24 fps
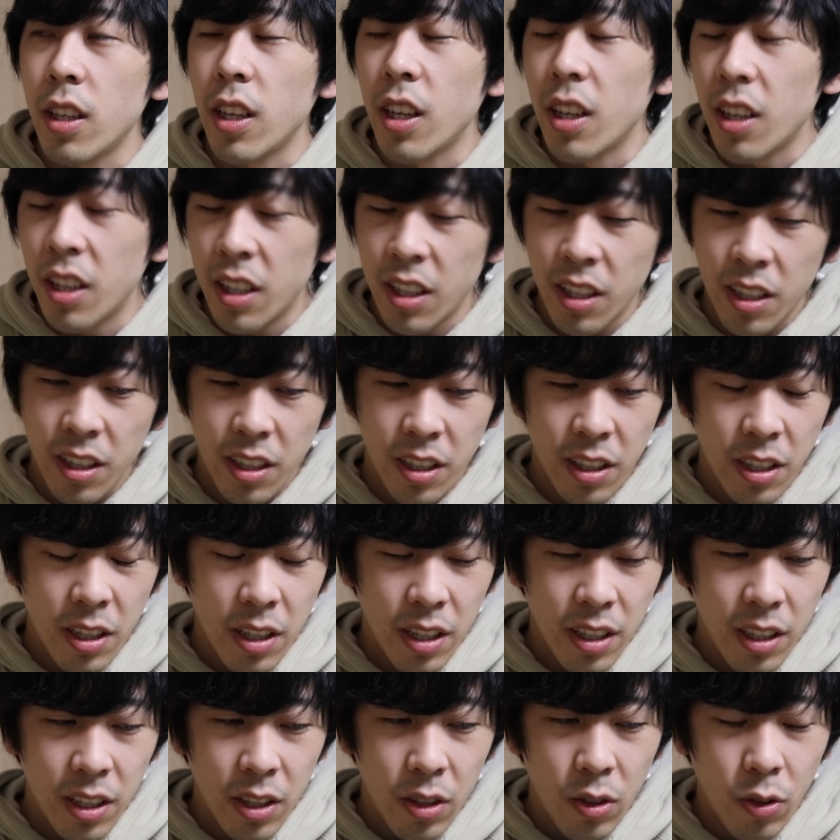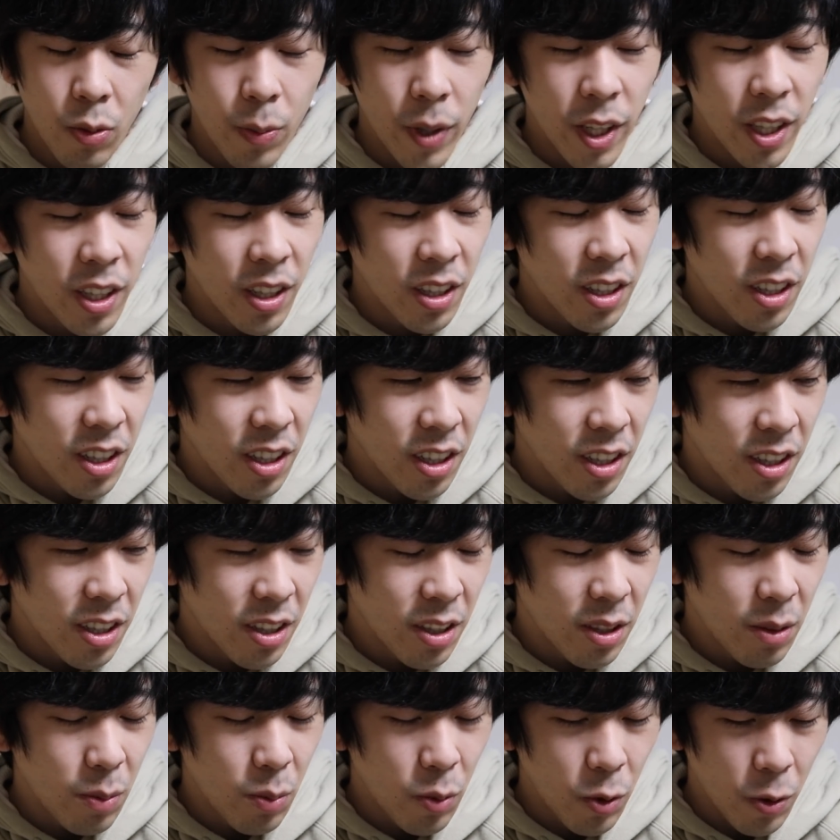いやお前なんか
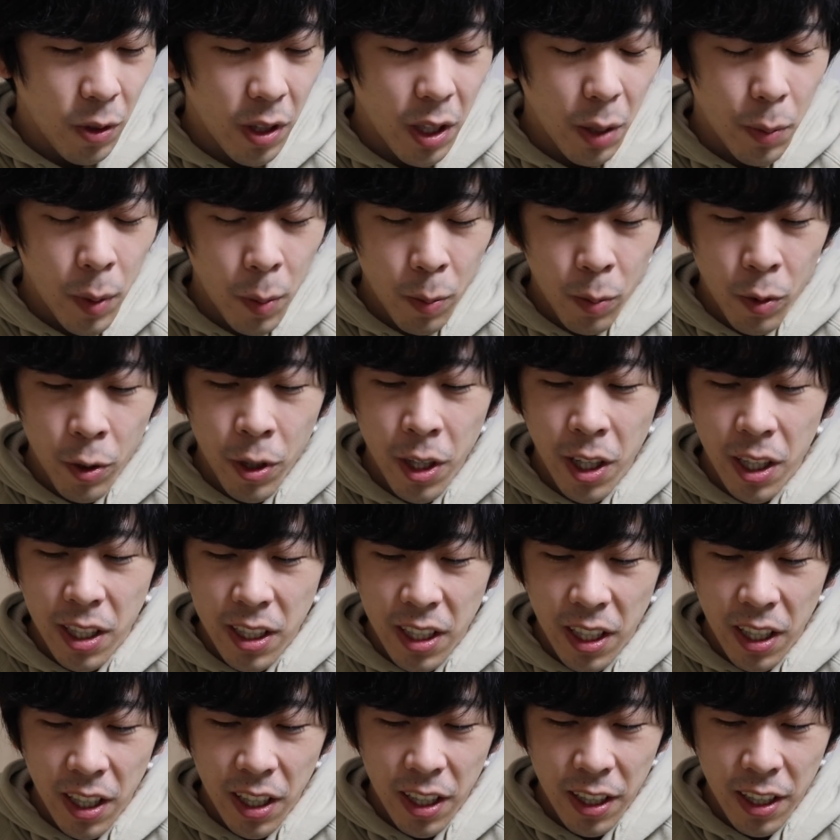もうダメっぽいからさ